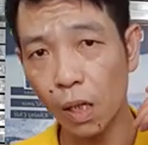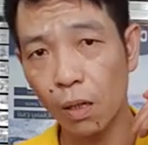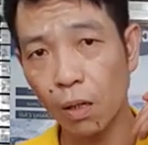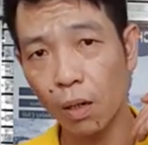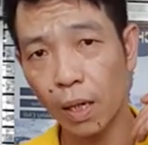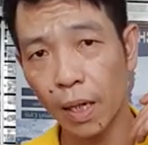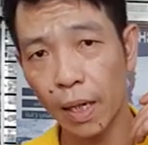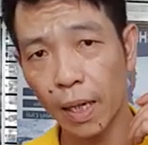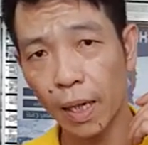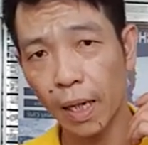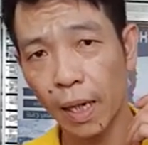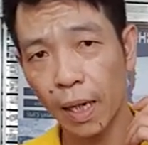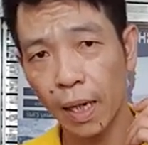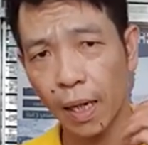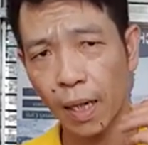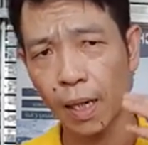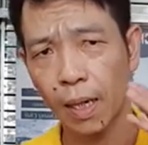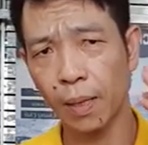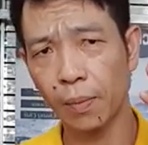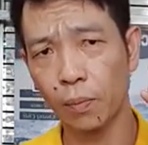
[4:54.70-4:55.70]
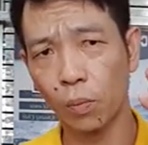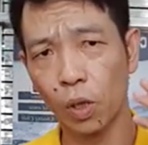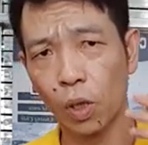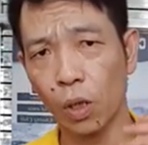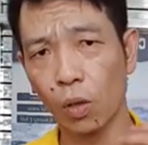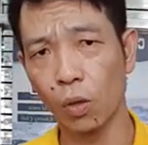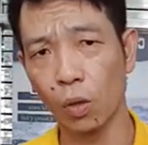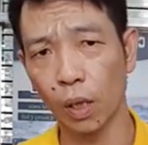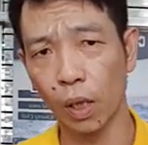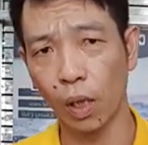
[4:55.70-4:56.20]
gọi là một cái
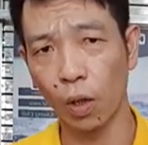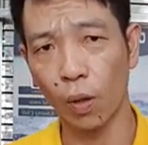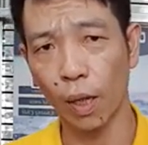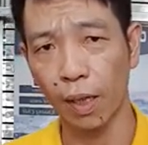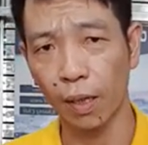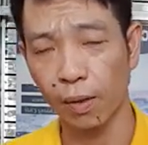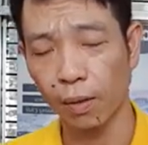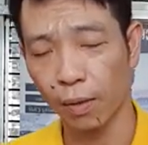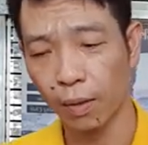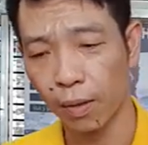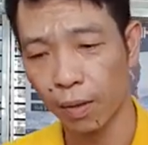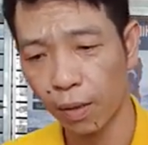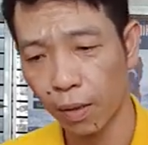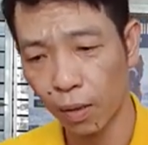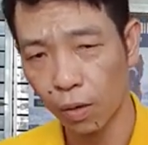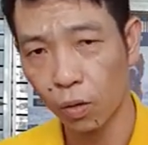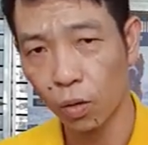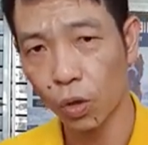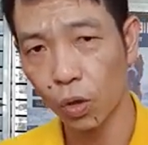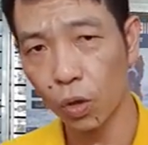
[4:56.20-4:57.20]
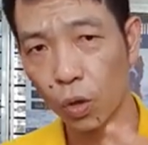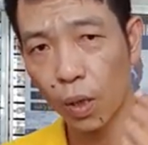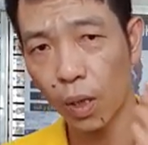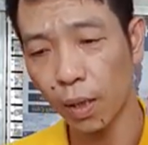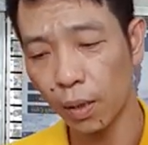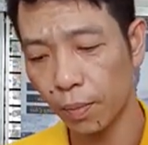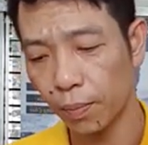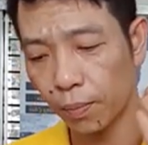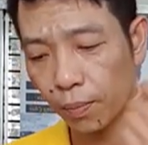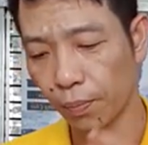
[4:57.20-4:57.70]
độ kỷ luật. Lui xuống.